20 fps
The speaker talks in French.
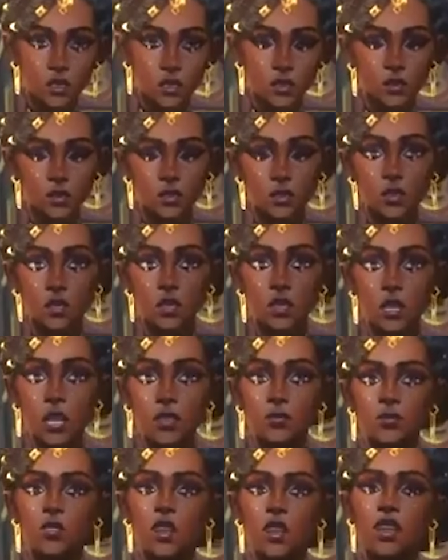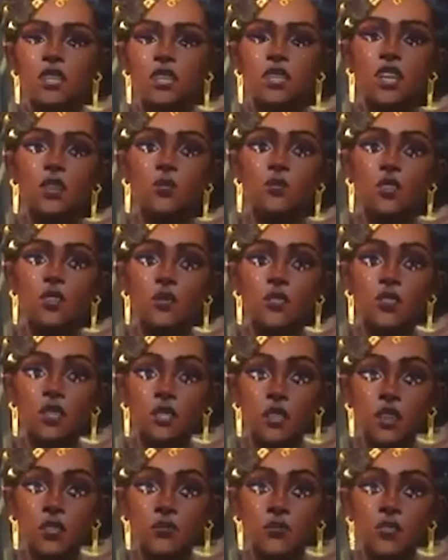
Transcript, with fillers: et d'utilisation de la végétation.